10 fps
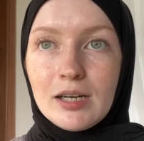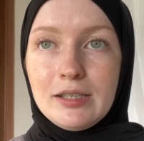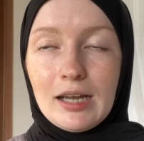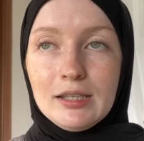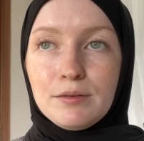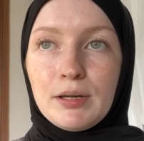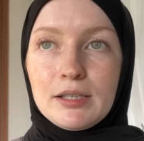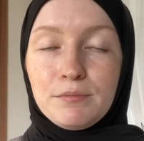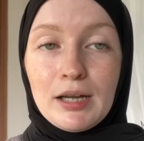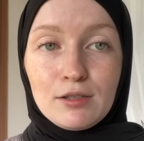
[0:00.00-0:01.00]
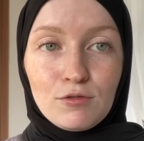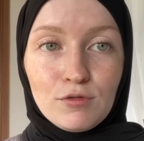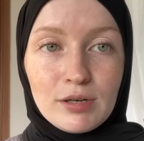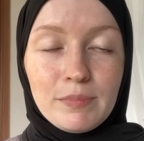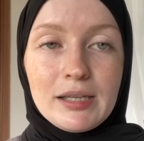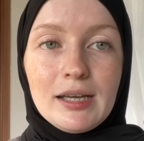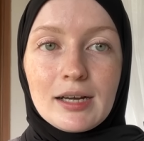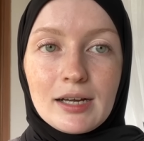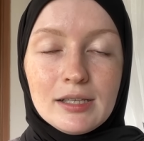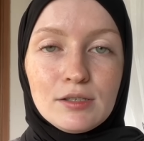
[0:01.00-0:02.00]
Dan teman-temanku
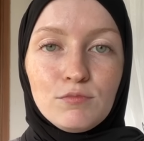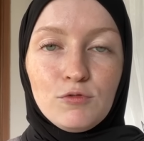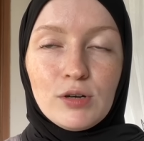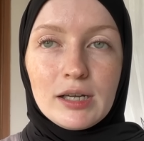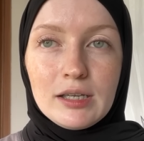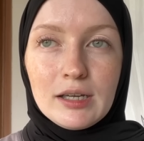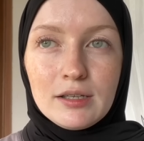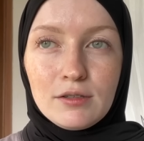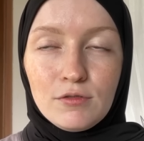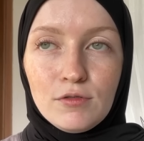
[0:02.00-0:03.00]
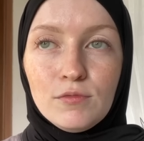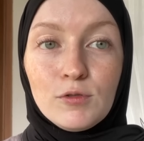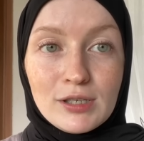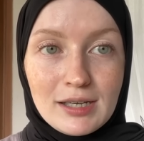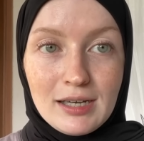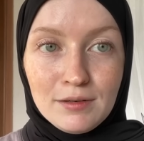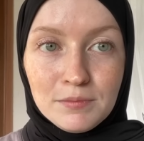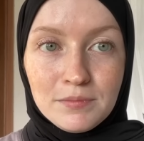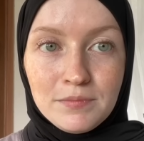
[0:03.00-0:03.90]
kebanyakan semuanya itu muslim.